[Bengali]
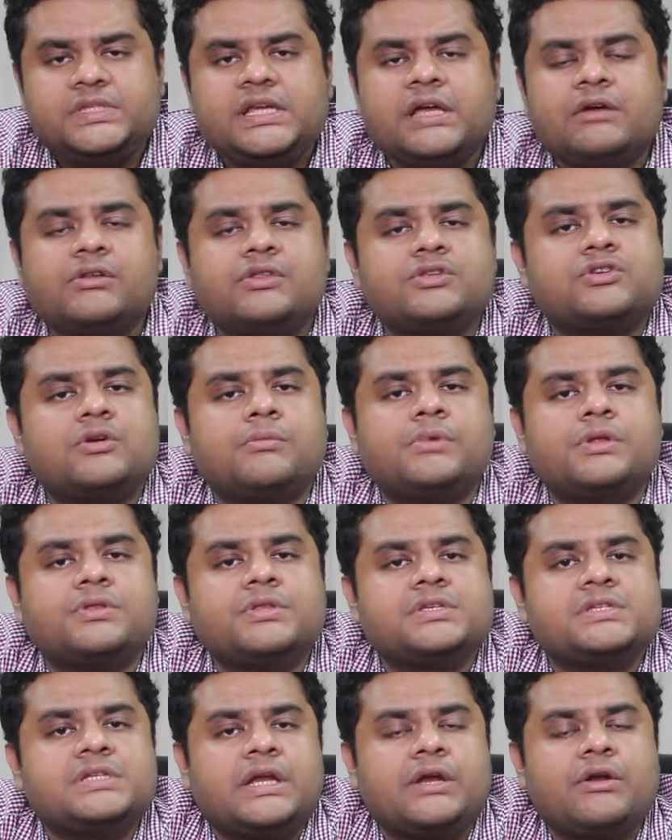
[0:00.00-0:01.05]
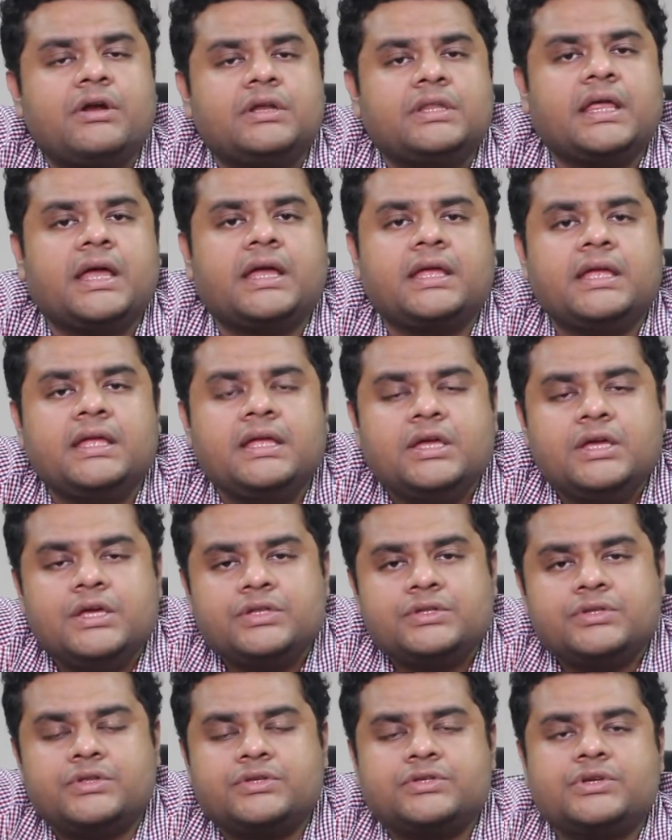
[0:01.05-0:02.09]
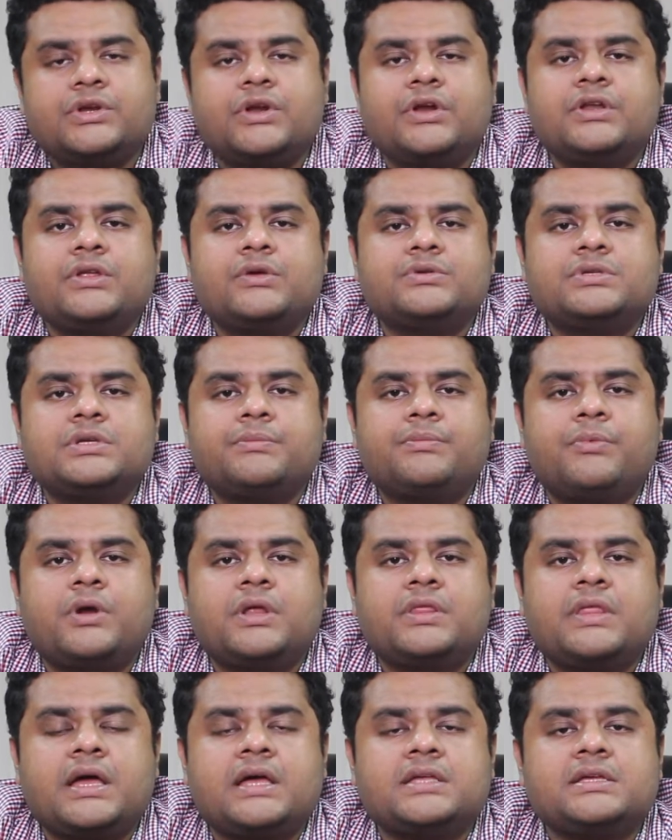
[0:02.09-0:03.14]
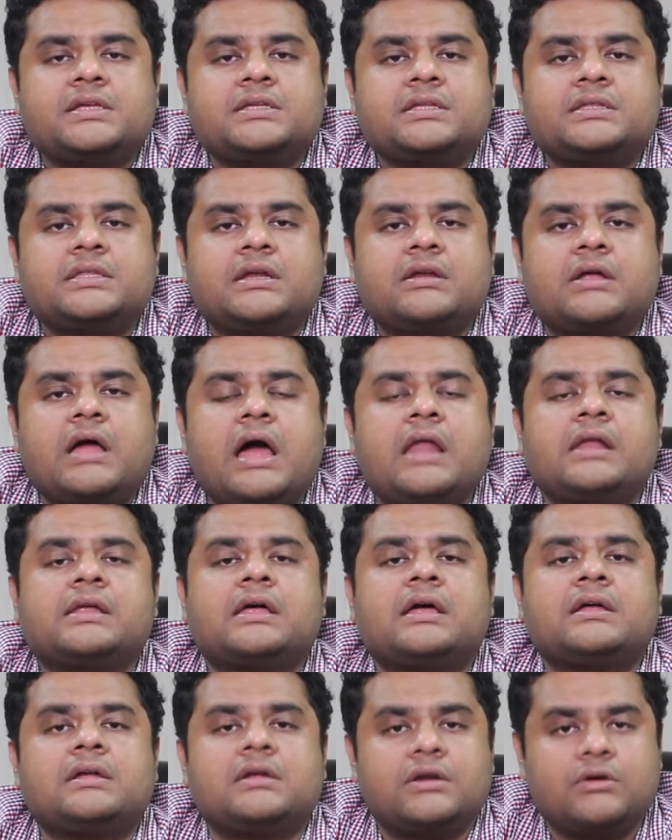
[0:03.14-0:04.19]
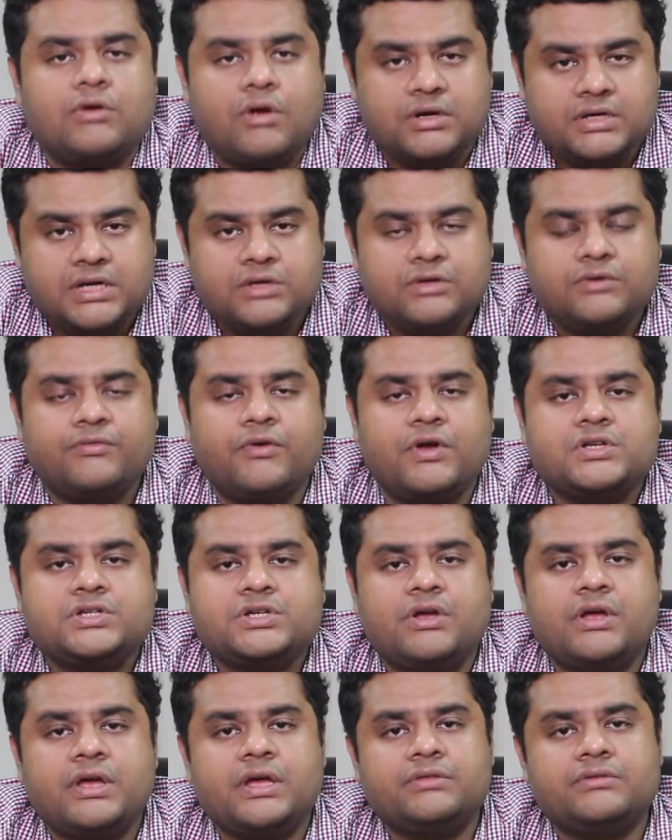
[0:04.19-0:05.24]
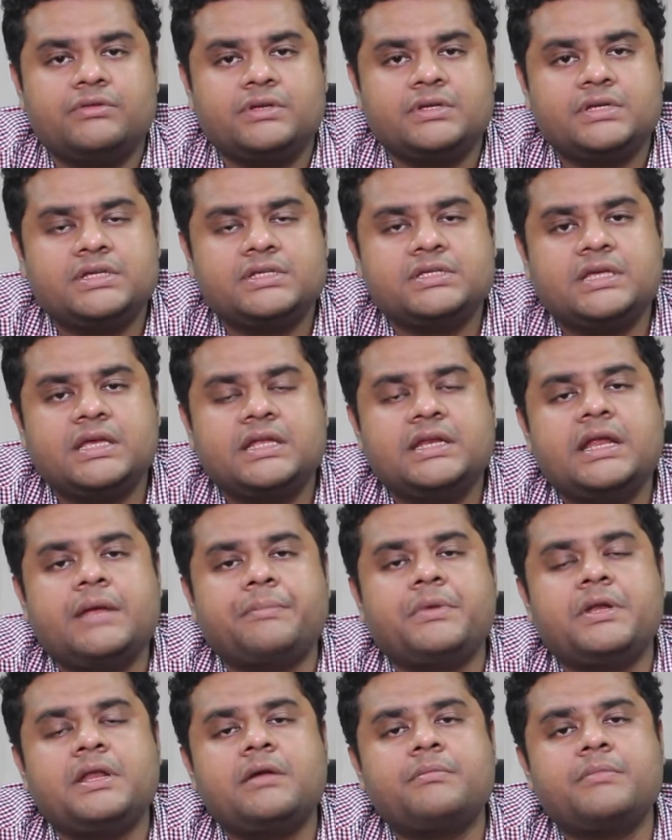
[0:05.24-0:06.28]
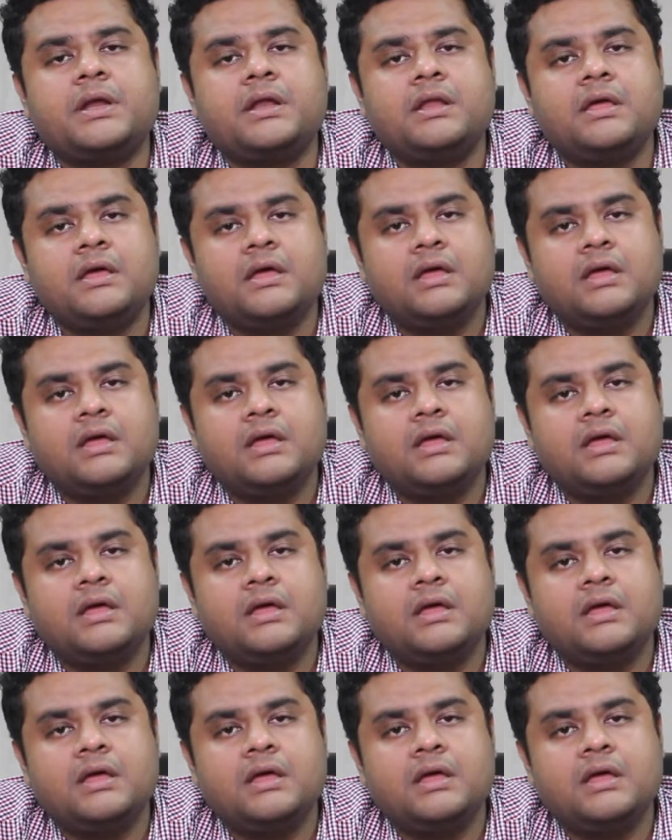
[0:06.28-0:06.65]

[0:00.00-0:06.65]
এগুলোতে সবগুলোতে স্টেরয়েড থাকে তো স্টেরয়েড ইউজের পরে দেখা যায় যে তার হালকা রংটা একটু ফর্সা হয় কিন্তু একটি স্কিনের এপিডার্মাল